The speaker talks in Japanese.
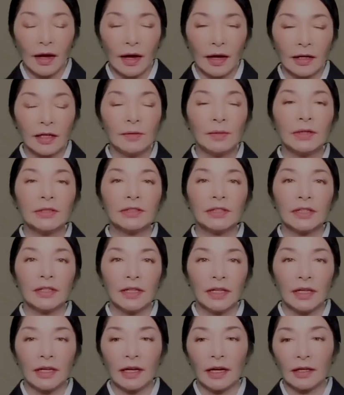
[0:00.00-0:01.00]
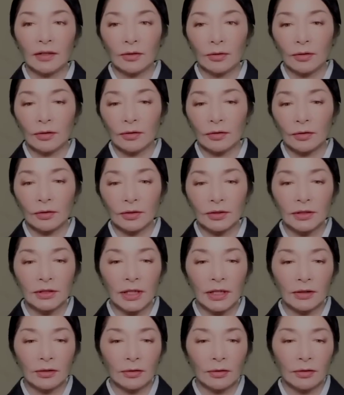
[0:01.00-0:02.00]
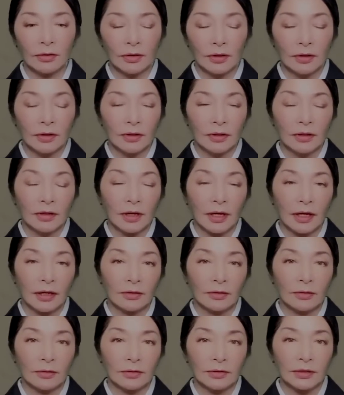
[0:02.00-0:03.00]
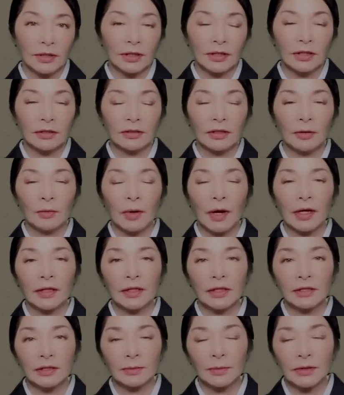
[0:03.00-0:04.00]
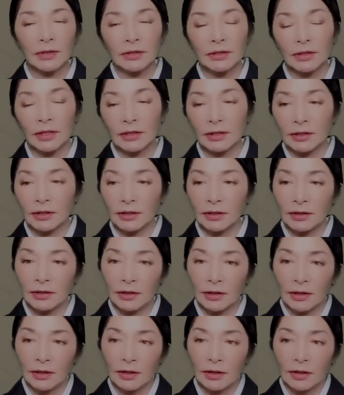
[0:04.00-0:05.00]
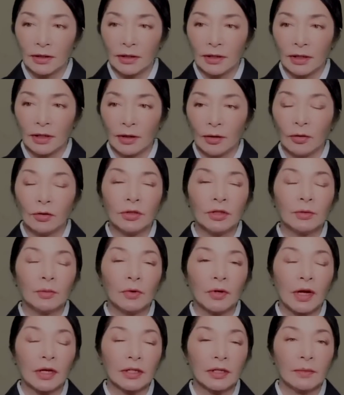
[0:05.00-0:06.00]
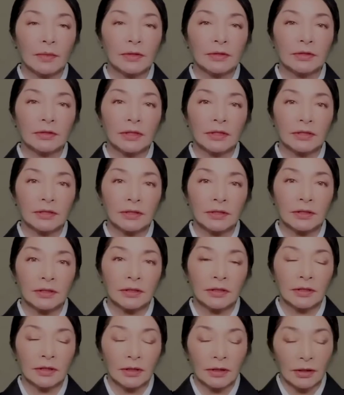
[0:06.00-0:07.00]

ありましたねあのこちらのあのチャンネルでも話しましたし本にも書きましたし